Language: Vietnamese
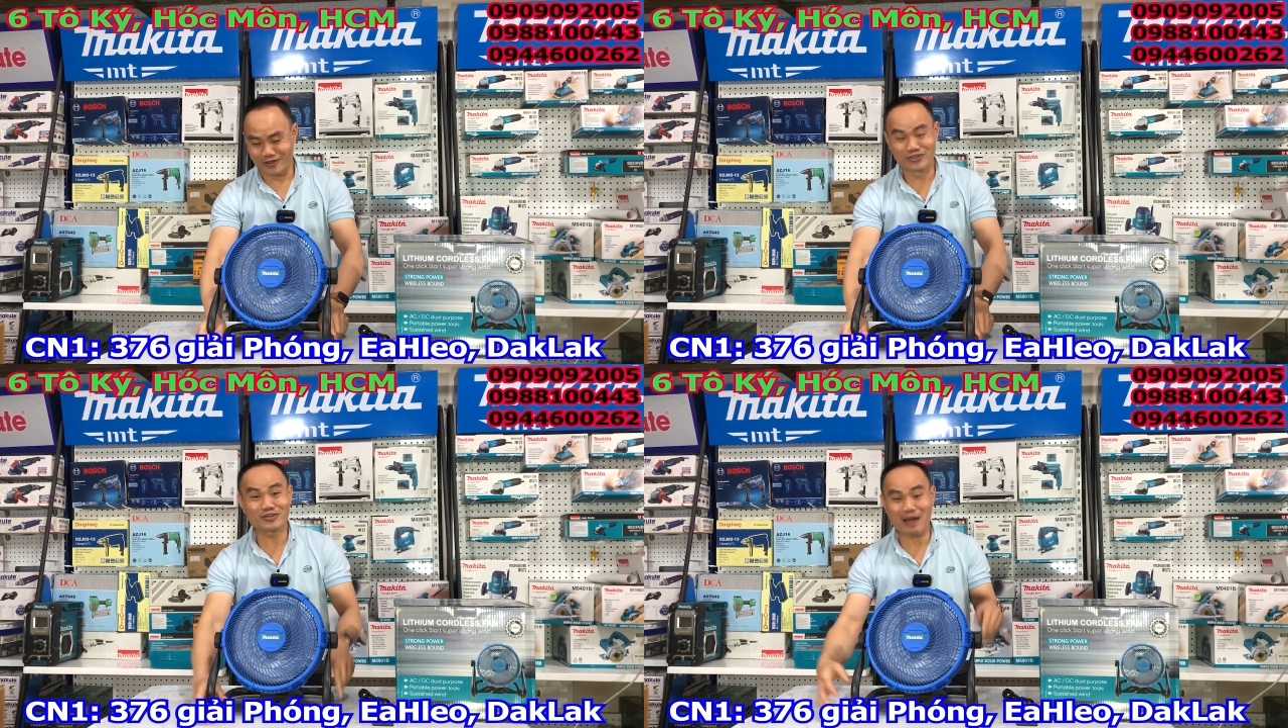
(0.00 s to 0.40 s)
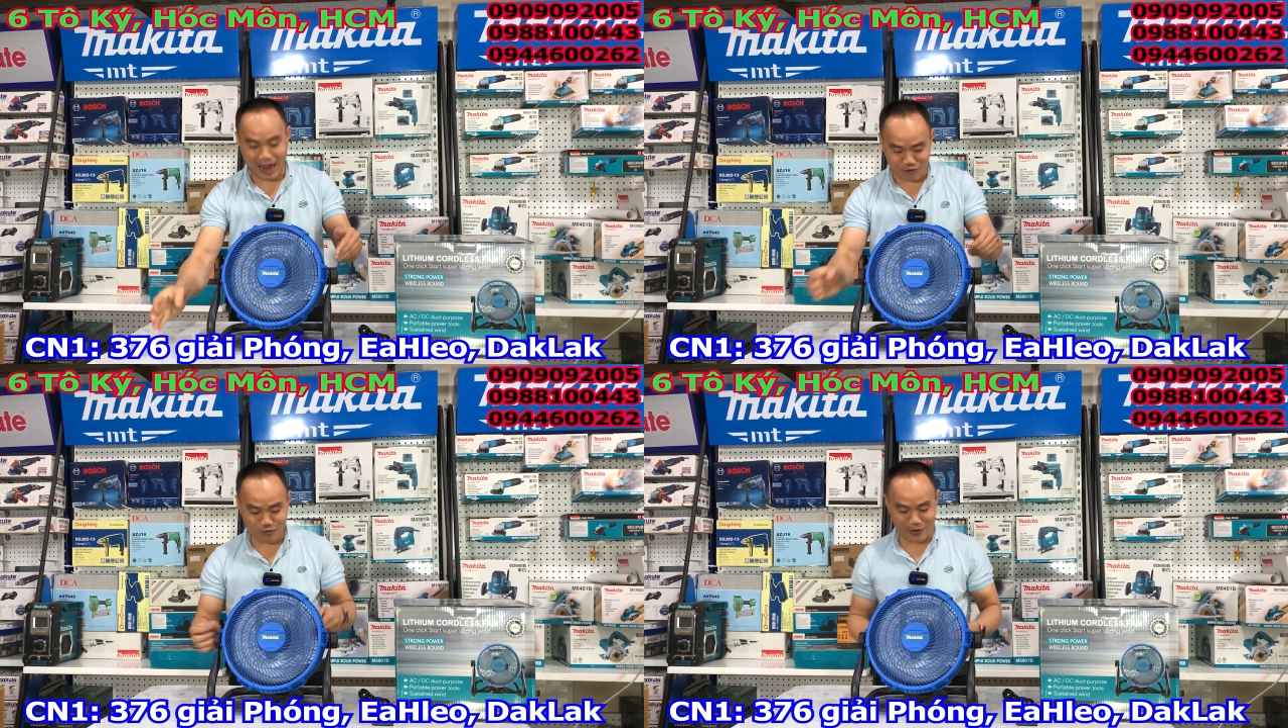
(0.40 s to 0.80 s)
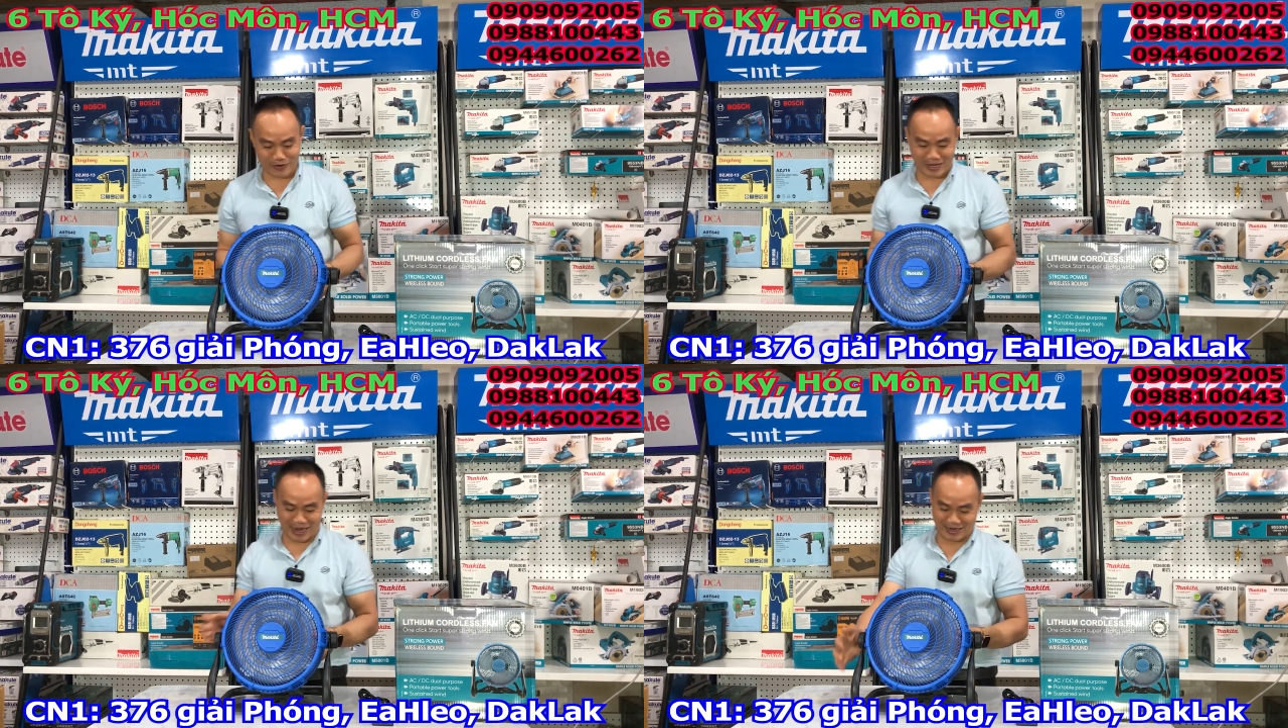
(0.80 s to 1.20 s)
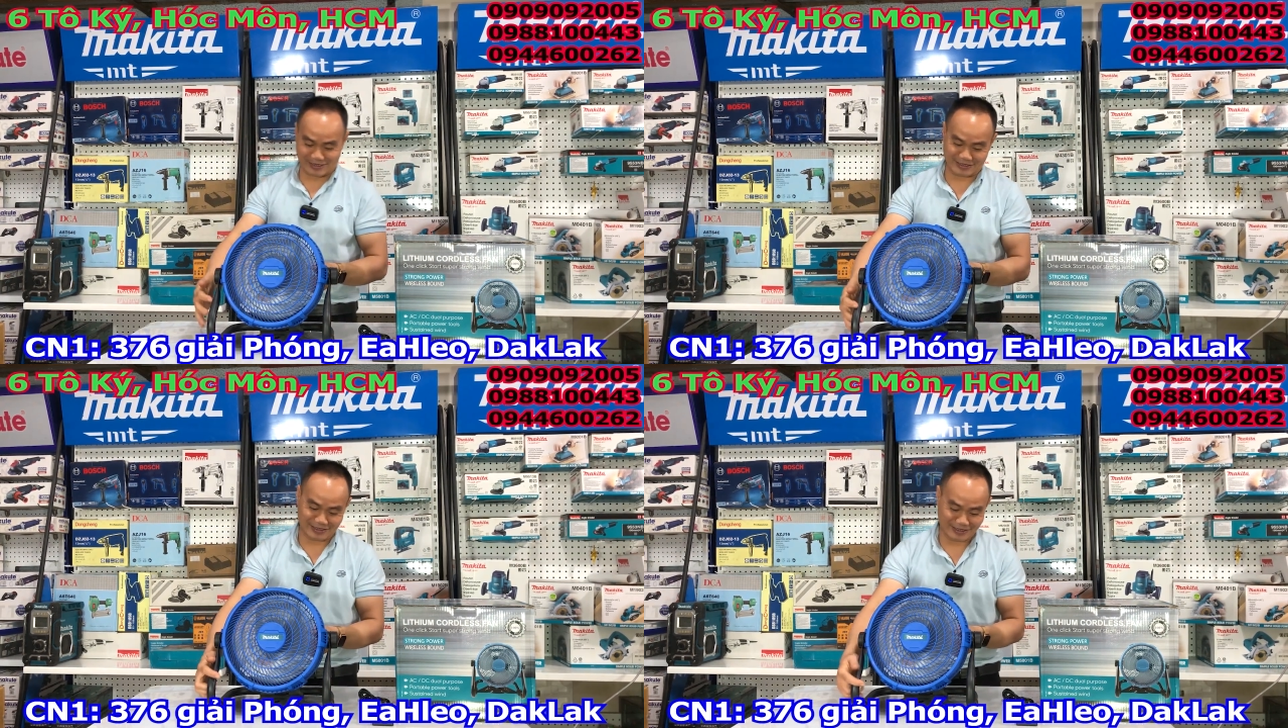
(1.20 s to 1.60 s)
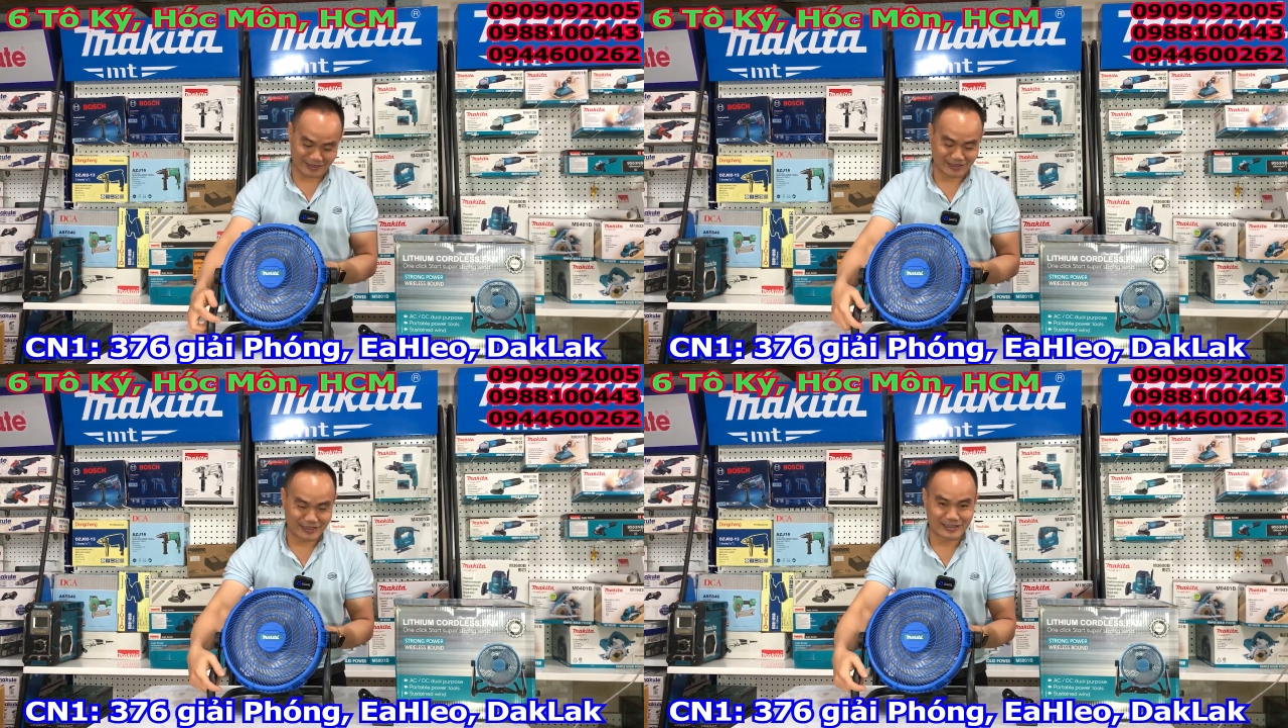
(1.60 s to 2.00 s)
như bão luôn mọi người ạ à.
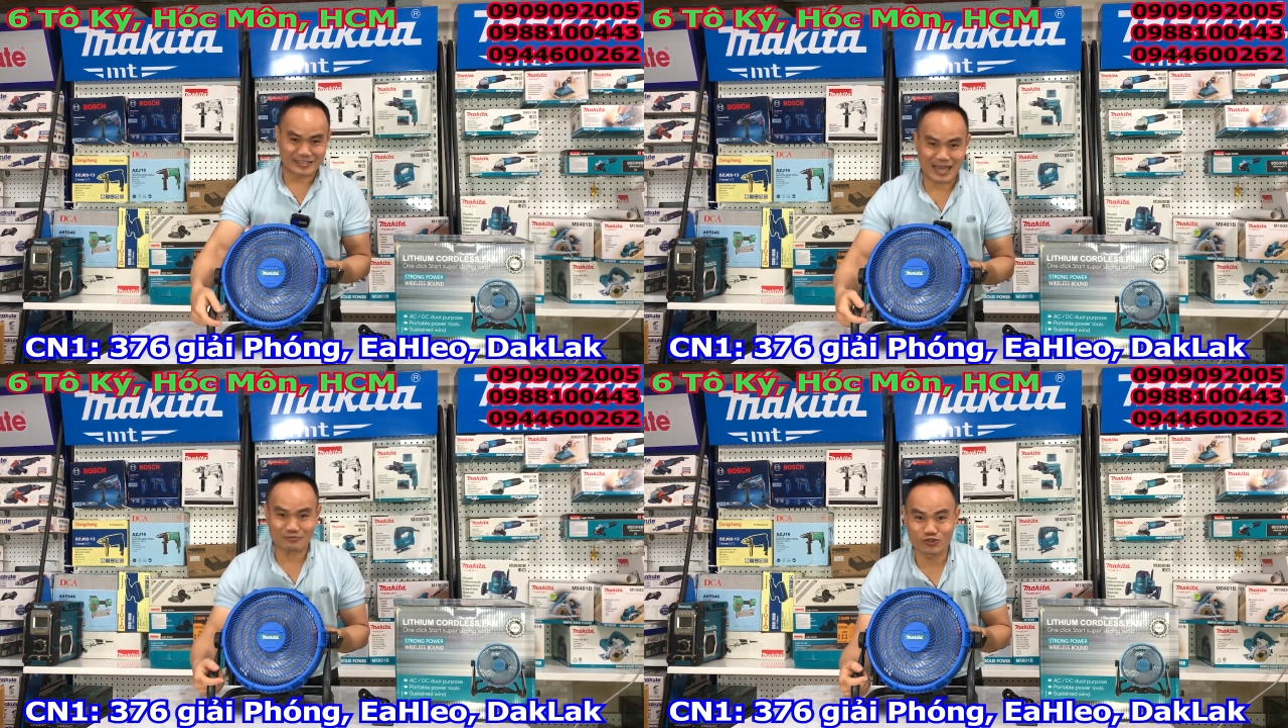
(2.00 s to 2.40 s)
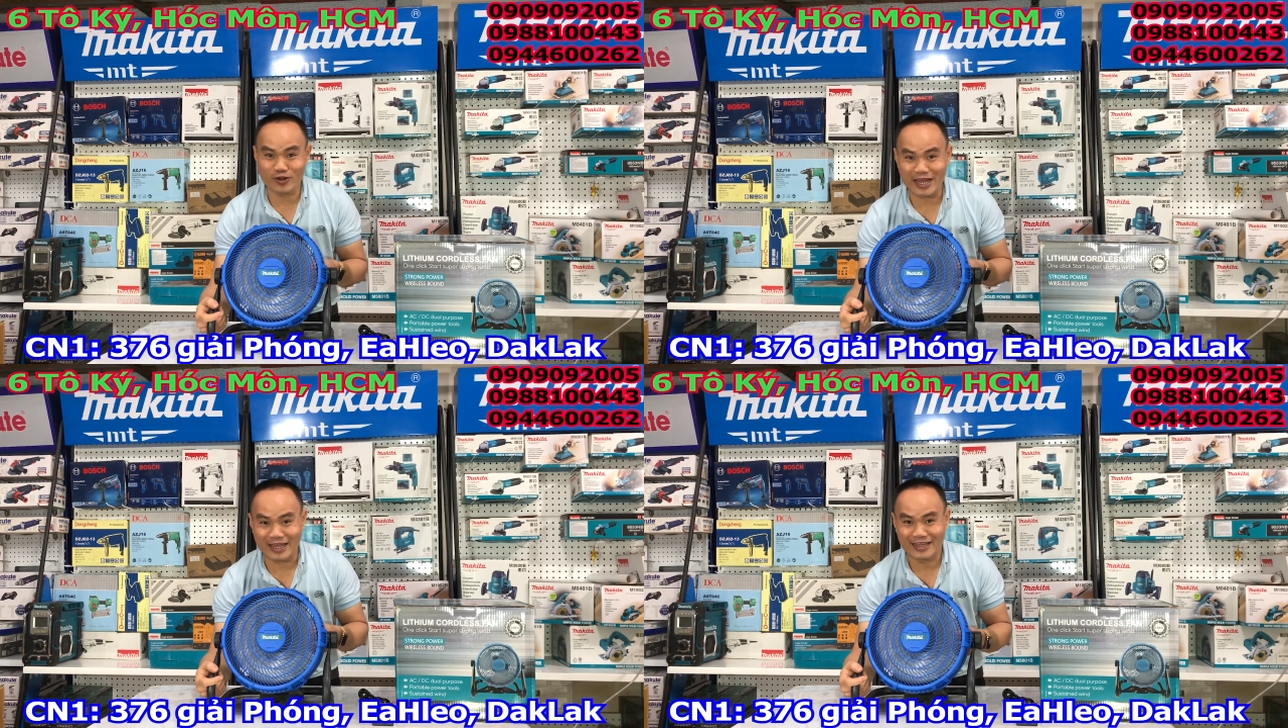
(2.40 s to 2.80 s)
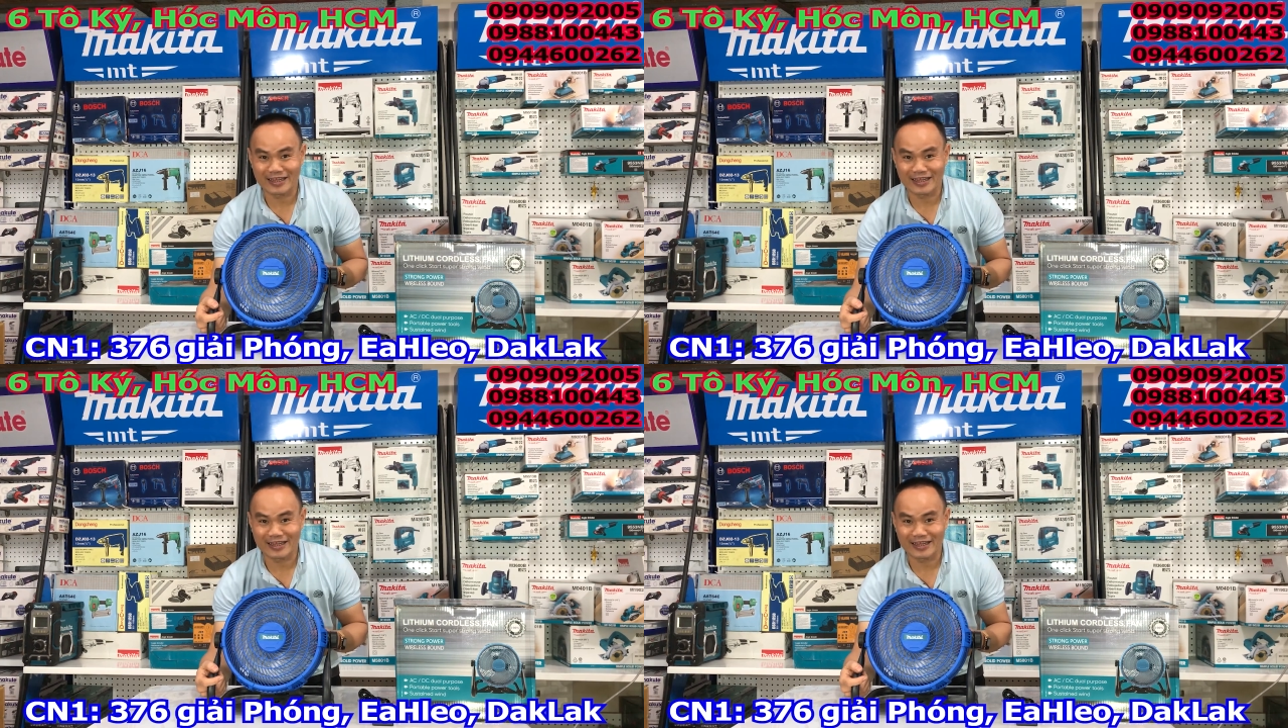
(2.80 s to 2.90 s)
giảm xuống này